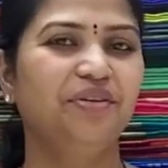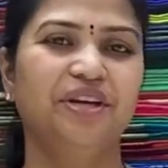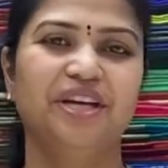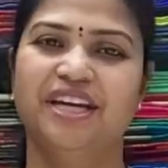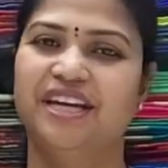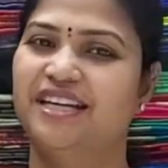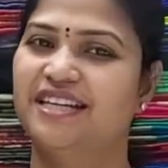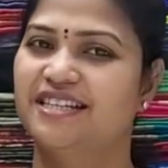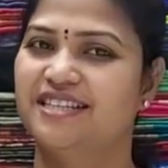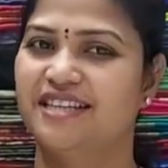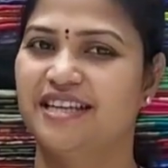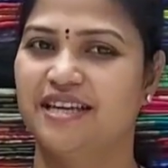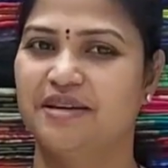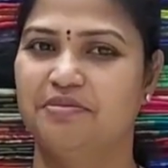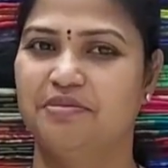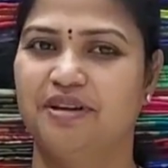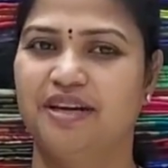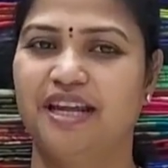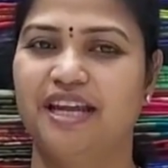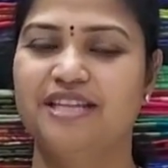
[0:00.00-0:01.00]
ఇయర్స్
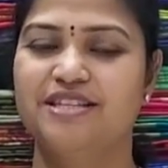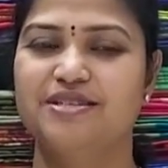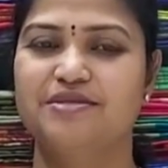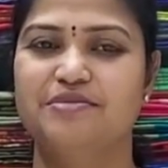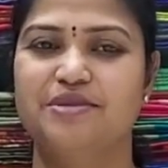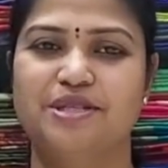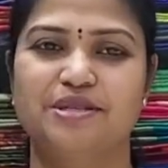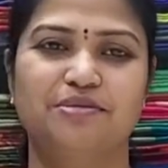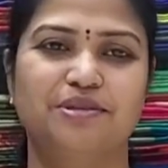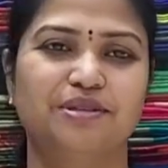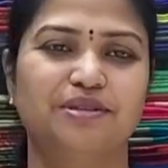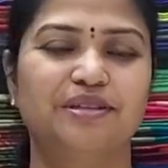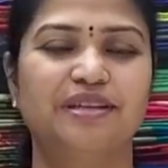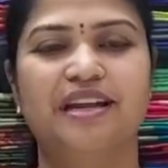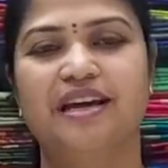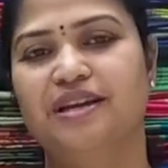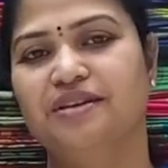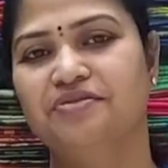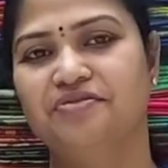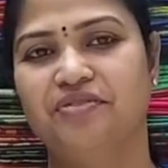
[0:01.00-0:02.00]
ఇప్పుడు నేను
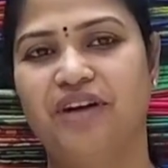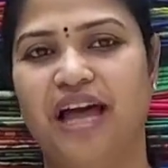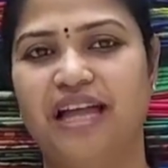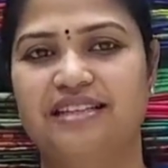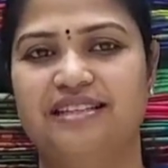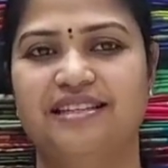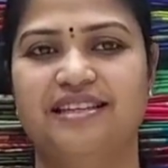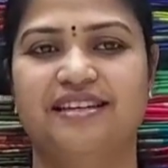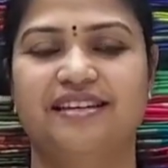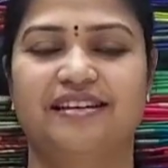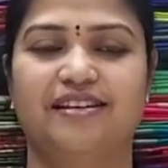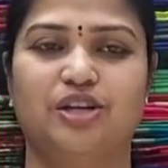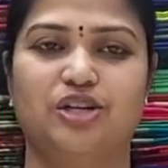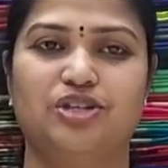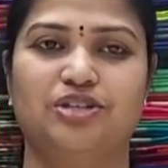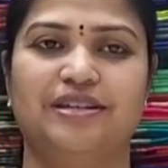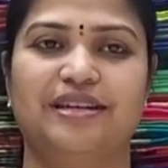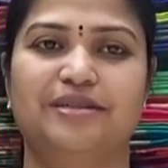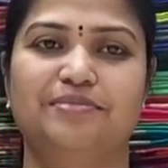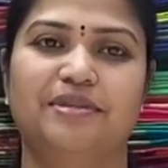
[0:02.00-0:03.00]
చూపించబోతున్నాను ఫ్యాన్సీ
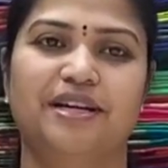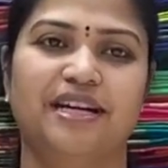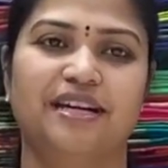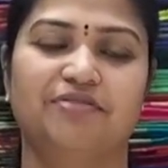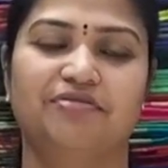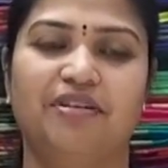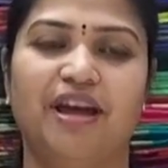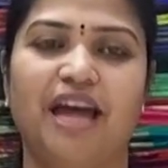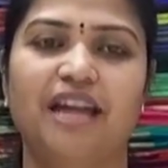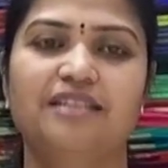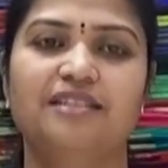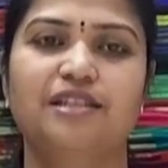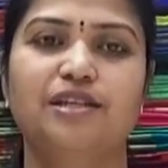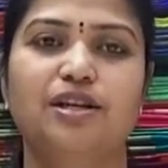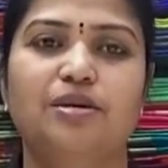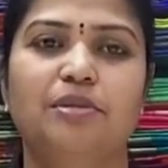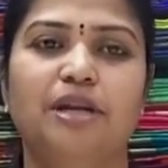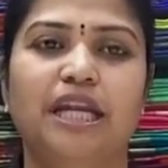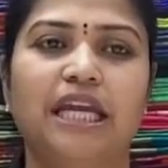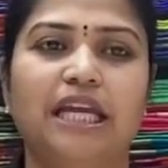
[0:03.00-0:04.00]
కలెక్షన్ అనమాట
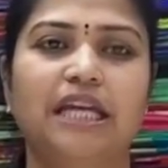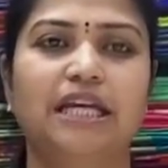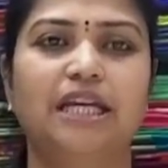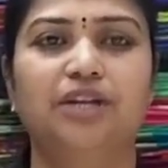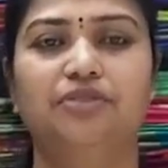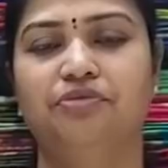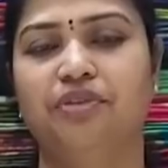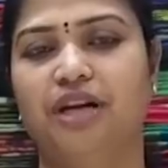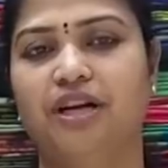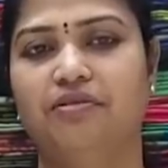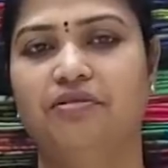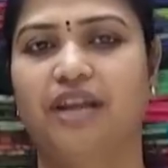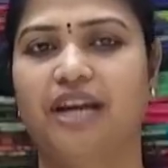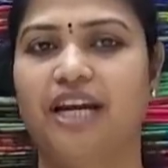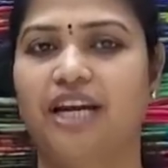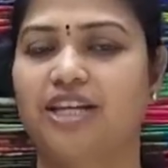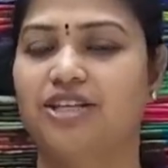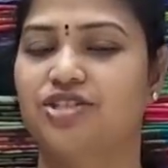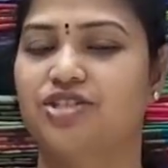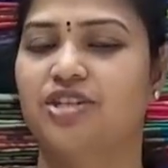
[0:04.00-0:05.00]
ఫ్యాన్సీలో మనకి డిఫరెంట్
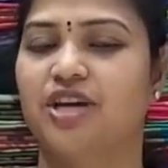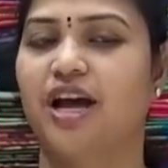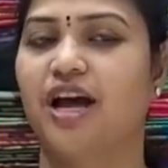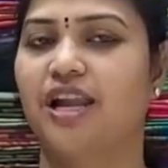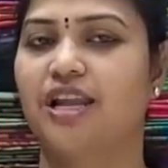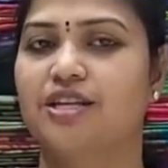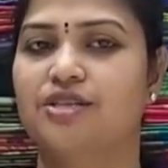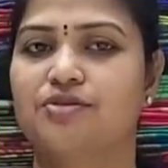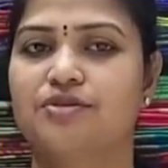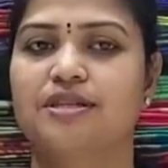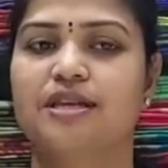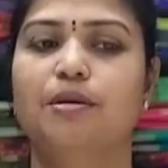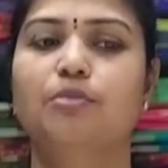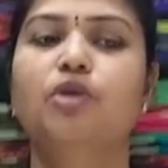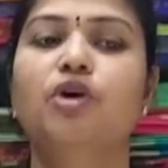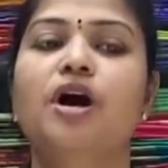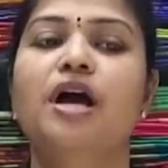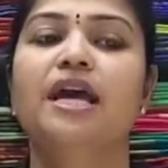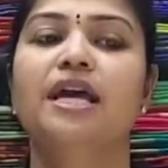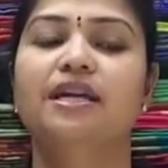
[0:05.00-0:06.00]
వెరైటీస్ చాలా చూసాము
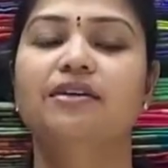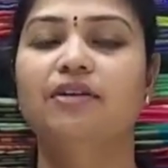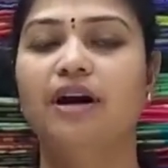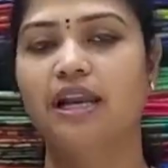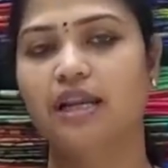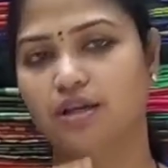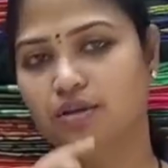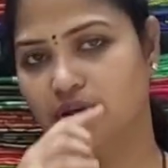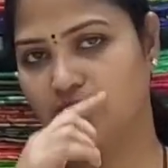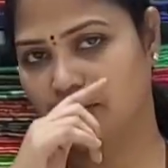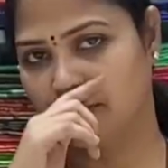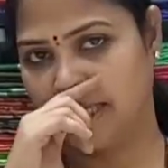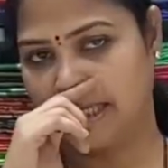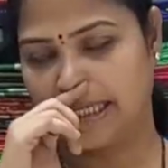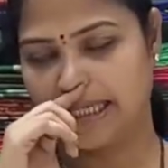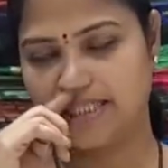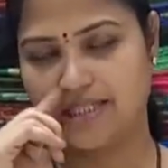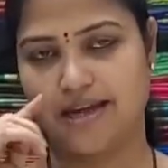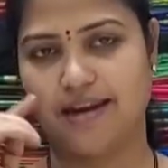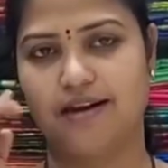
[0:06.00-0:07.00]
ఇవాళ కూడా
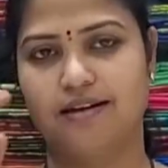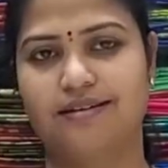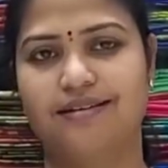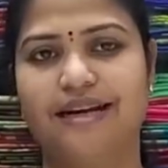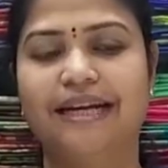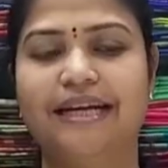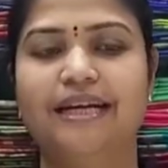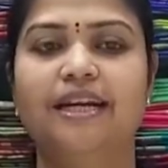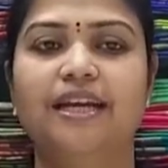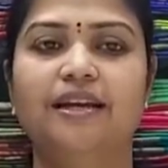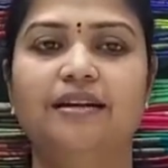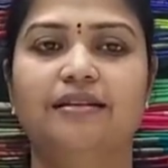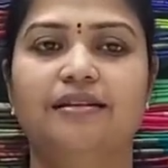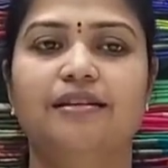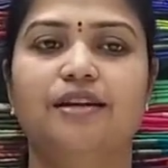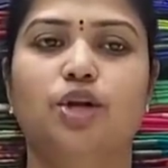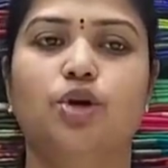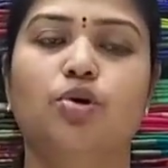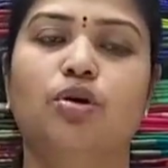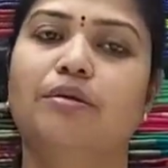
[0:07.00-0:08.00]
మనకి చాలా ట్రెండీ
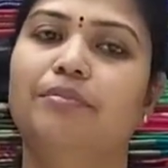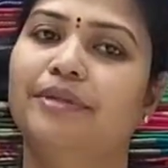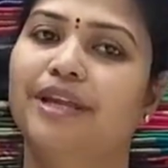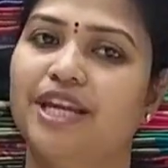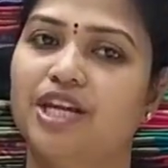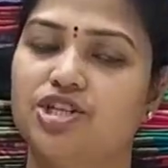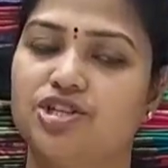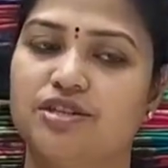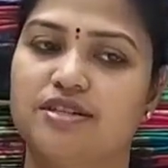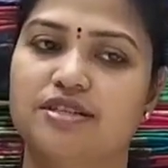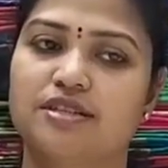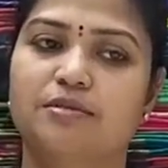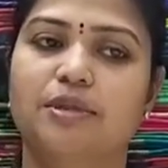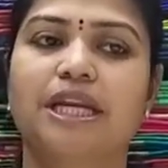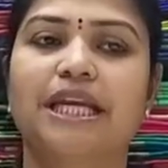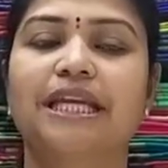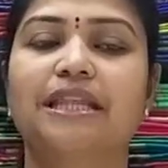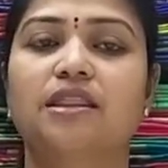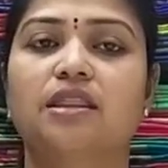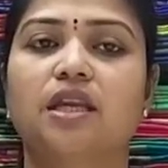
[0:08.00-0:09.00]
కలర్ కాంబినేషన్స్
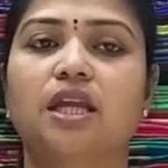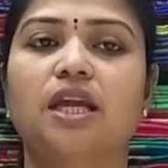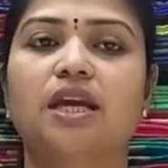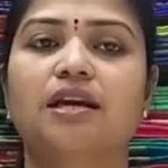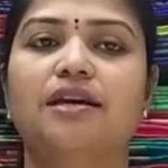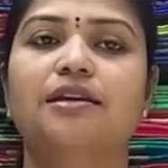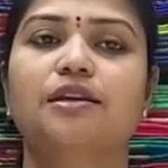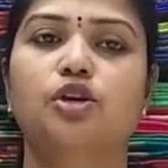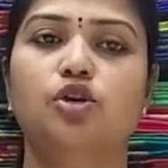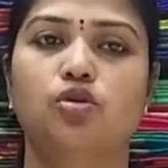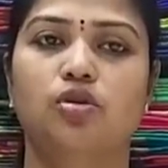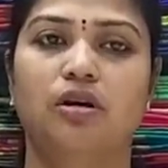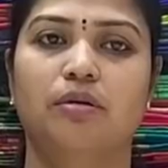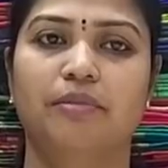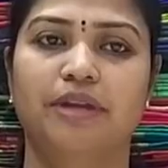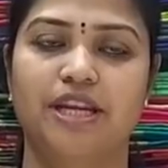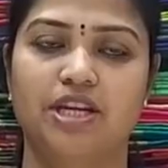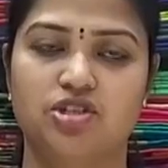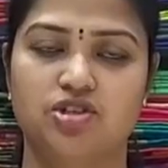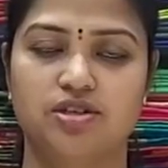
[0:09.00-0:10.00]
మనకి త్రీ కలర్
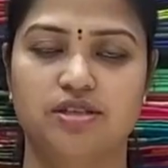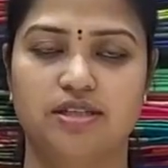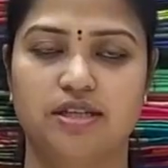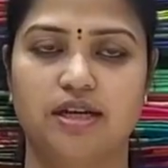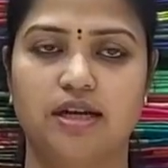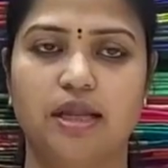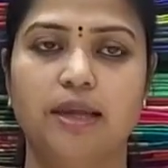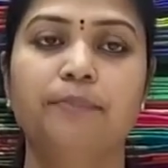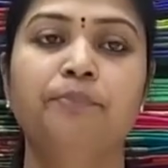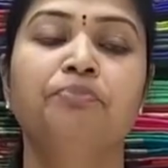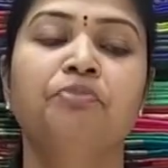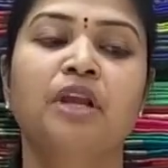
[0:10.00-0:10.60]
కాంబినేషన్స్ అండి